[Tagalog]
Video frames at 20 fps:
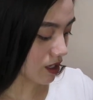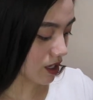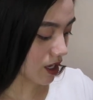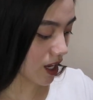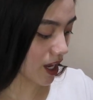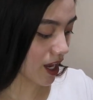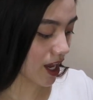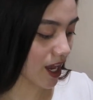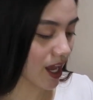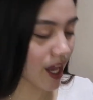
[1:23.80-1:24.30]

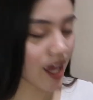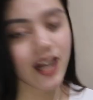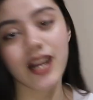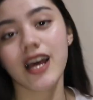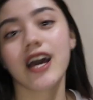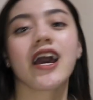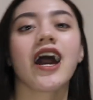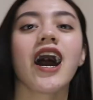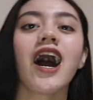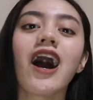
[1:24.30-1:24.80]
And
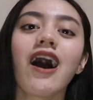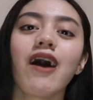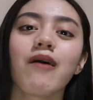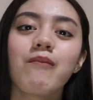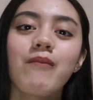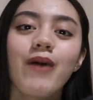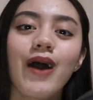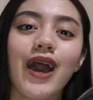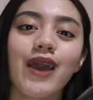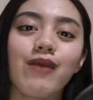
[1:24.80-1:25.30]
I
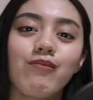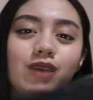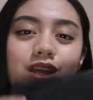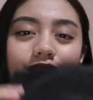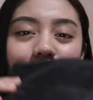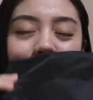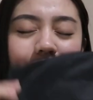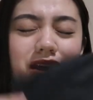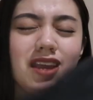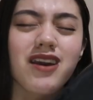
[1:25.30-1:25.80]
have my
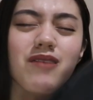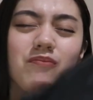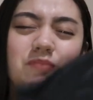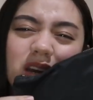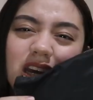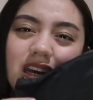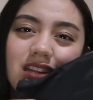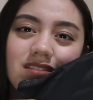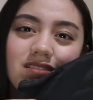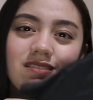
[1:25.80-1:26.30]
mini makeup
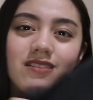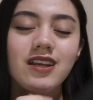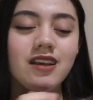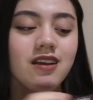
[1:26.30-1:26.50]
kit.